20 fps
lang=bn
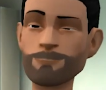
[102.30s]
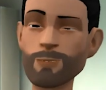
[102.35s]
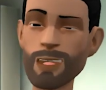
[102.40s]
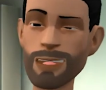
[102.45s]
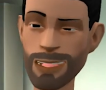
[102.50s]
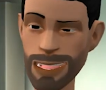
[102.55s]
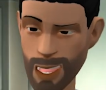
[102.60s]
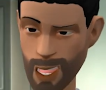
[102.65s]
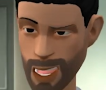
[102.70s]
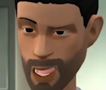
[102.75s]

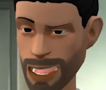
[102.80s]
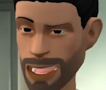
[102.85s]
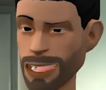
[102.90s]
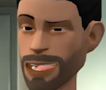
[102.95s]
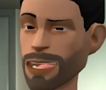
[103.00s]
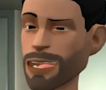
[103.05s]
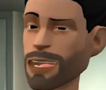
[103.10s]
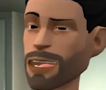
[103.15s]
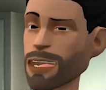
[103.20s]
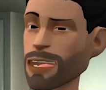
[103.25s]
গজলার
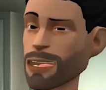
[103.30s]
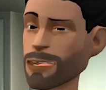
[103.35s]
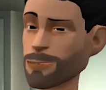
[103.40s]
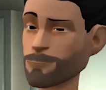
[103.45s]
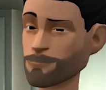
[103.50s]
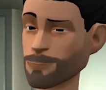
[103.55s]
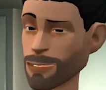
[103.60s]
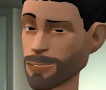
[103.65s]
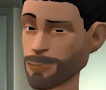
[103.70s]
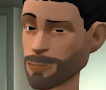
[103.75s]
গানের
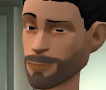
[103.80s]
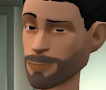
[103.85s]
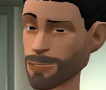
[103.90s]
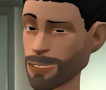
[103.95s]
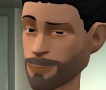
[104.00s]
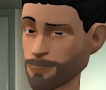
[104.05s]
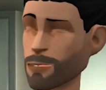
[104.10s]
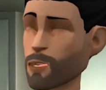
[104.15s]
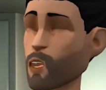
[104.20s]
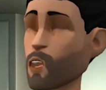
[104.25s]
পাখি
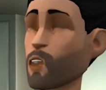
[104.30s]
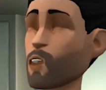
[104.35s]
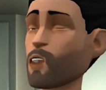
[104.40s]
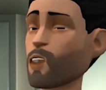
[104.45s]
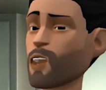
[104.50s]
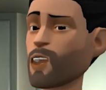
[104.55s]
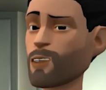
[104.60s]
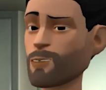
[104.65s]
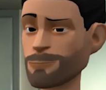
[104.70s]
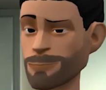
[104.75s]
কাজী
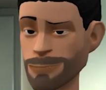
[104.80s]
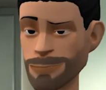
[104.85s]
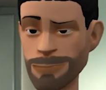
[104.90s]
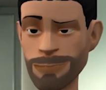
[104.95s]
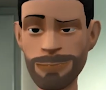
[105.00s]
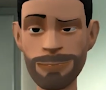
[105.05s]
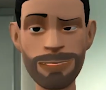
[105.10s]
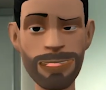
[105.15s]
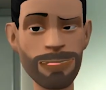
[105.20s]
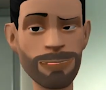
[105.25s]
নজরুল
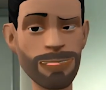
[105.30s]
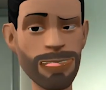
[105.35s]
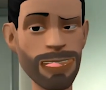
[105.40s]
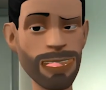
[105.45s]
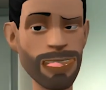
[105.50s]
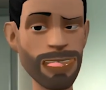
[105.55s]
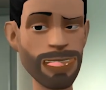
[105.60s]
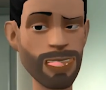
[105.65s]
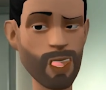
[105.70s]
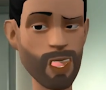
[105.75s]
জাতি
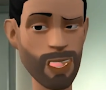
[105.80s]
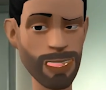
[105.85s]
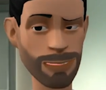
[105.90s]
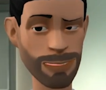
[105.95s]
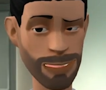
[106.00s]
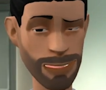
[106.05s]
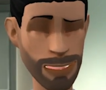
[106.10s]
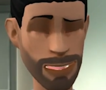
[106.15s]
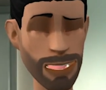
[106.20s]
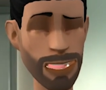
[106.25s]
তাকে
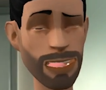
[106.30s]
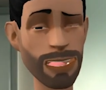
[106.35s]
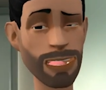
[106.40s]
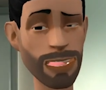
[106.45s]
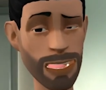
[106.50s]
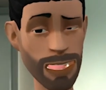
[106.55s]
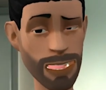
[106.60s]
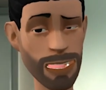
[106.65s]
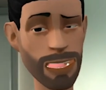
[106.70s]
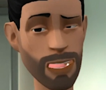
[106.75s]
চিনতে
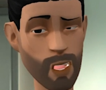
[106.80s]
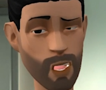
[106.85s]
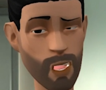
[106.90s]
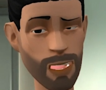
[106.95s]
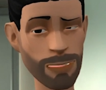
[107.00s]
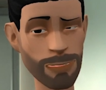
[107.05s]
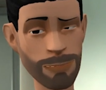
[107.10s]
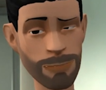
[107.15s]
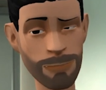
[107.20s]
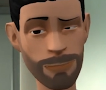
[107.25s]
করেনি ভুল